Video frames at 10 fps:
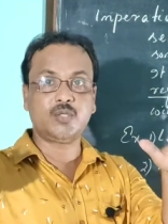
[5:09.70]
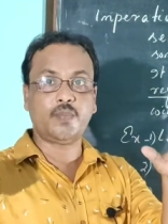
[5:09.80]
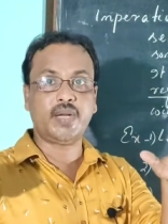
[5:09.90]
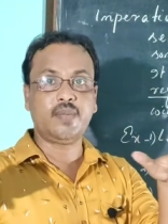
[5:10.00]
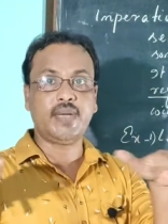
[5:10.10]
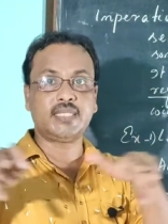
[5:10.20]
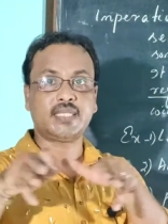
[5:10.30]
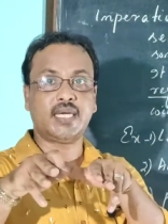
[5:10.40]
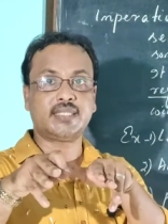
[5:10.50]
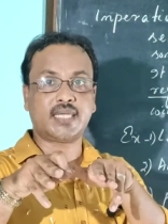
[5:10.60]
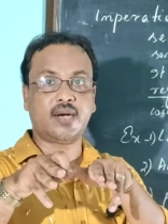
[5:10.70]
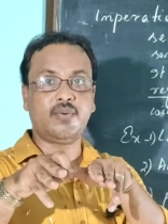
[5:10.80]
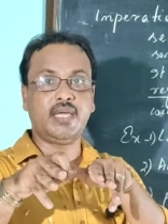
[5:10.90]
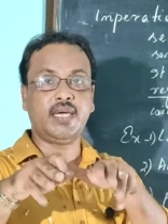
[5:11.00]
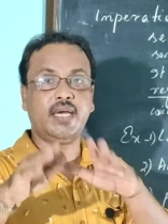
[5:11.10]
का जो परिवेश है
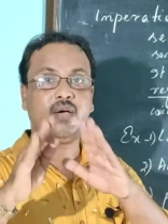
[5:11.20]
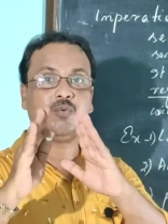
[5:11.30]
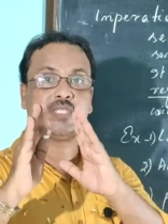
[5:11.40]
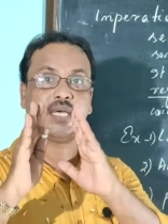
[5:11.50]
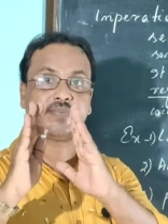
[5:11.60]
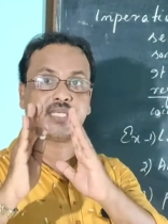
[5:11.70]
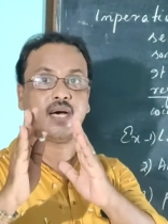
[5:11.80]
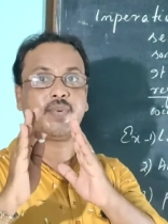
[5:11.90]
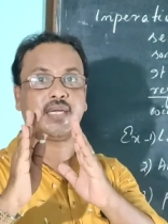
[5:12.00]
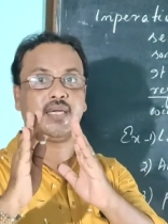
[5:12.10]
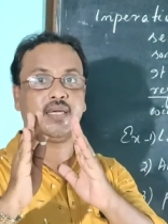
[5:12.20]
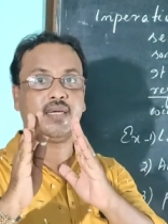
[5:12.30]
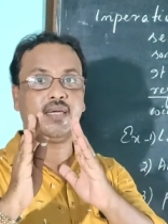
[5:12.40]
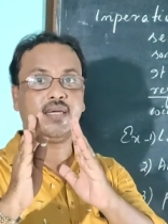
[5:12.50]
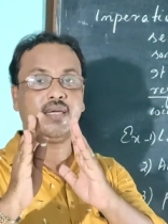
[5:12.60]
सराउंडिंग है उसे आप साफ
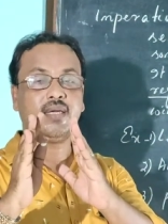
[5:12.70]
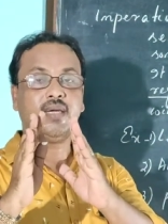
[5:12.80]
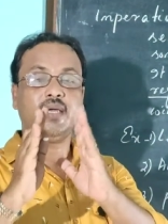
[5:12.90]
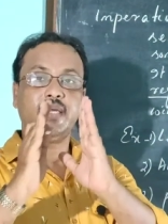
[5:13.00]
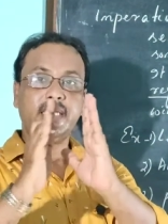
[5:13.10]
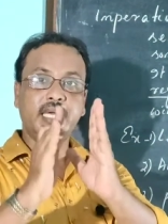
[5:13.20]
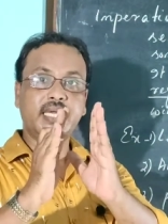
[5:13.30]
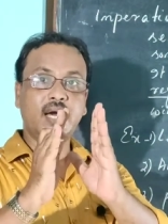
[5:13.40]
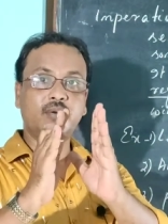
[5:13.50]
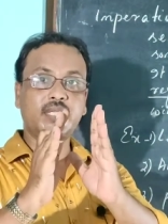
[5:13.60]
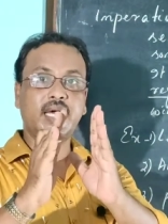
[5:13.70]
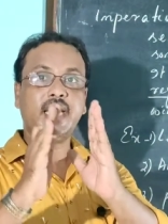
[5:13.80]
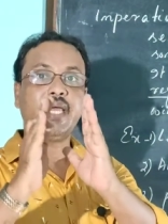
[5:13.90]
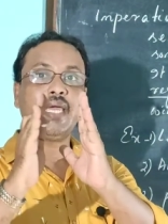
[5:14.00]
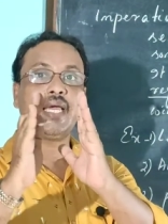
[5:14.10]
रखिए ये क्या होता
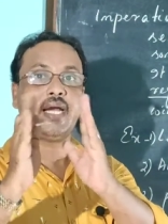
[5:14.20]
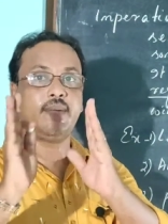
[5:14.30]
है एक